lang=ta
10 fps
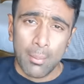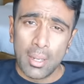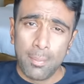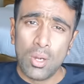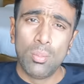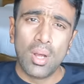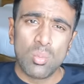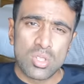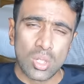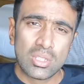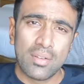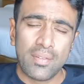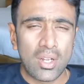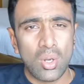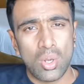பட் பெரும்பாலும் சவுத்
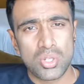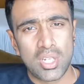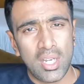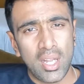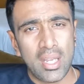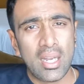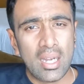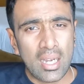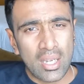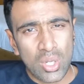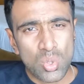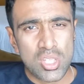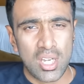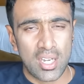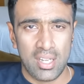ஆஃப்ரிக்கா ஆஸ்திரேலியா இங்கிலாந்து
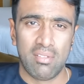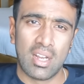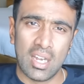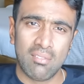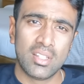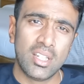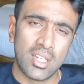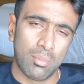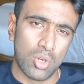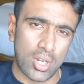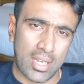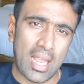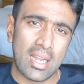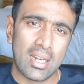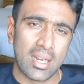நியூசிலாண்ட் இவங்கெல்லாம் வந்து நம்மளோட
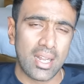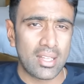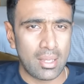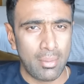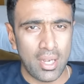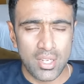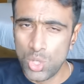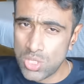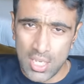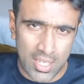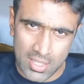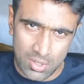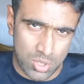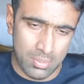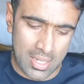கேலண்டர் ஏற்ற மாதிரி நியூசிலாண்டுக்கு
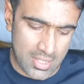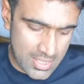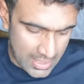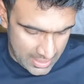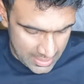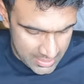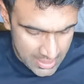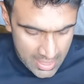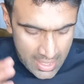இந்த வருஷம் மேட்சஸே கிடையாது